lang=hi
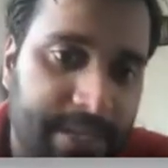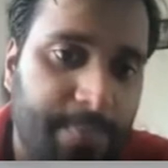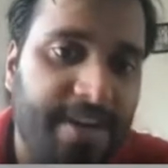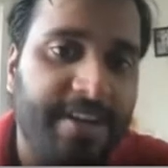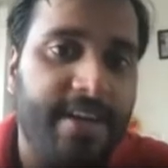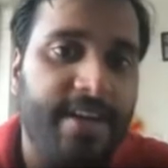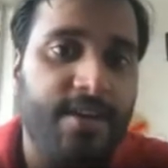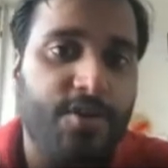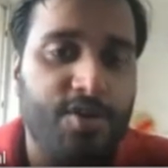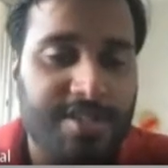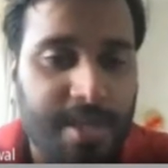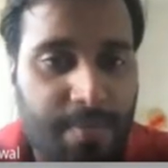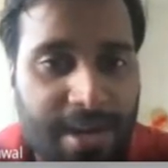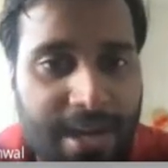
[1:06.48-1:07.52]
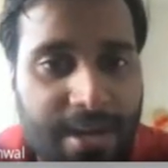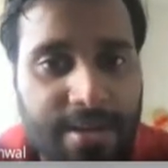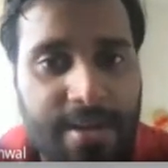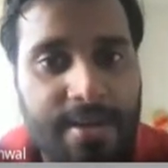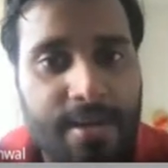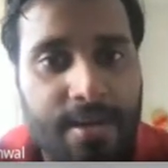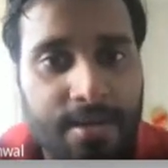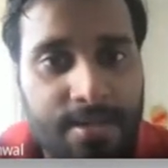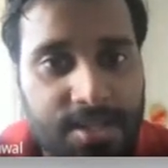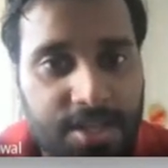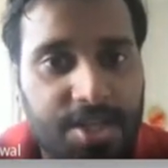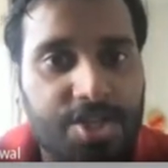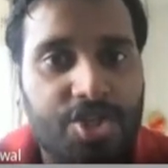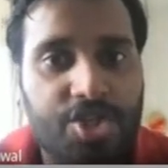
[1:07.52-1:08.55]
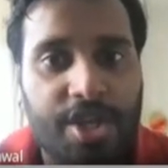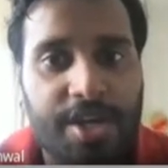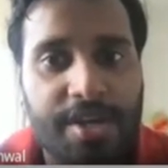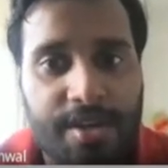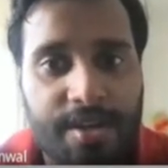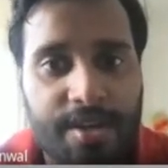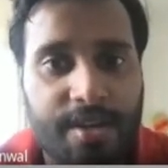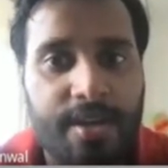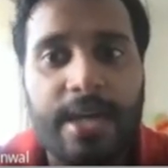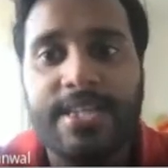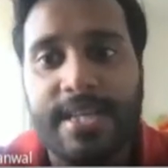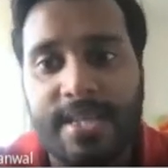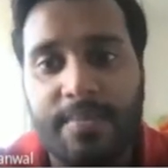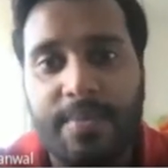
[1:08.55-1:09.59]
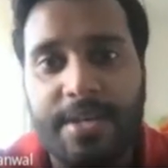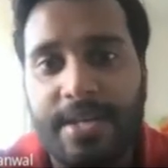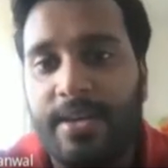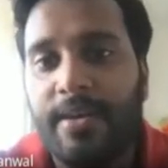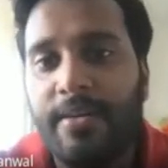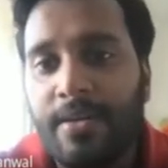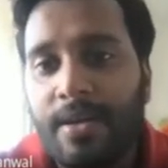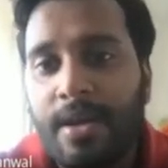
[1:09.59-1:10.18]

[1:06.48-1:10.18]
से पढ़ के या खुद से पढ़ा के या स्क्रीन शेयर करके या जैसे भी ठीक है